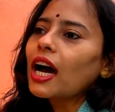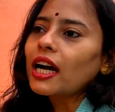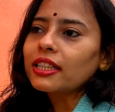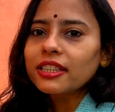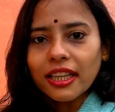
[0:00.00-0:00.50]
আর
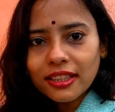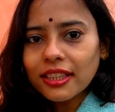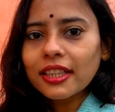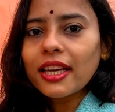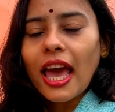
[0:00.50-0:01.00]
সেই
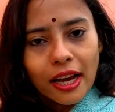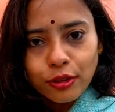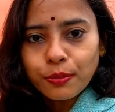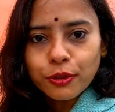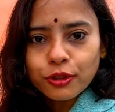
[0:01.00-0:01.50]
থেকে
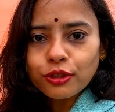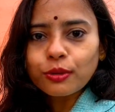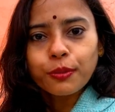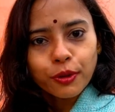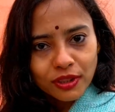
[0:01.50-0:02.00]
এখনো পর্যন্ত
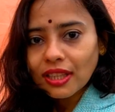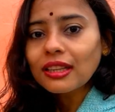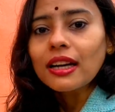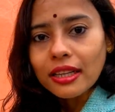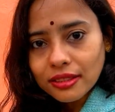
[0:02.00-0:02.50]
প্রত্যেক
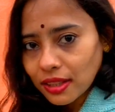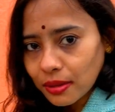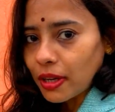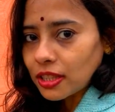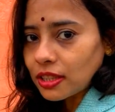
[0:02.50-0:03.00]
কার্তিক
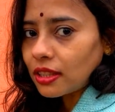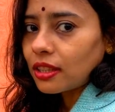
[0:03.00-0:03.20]
মাসে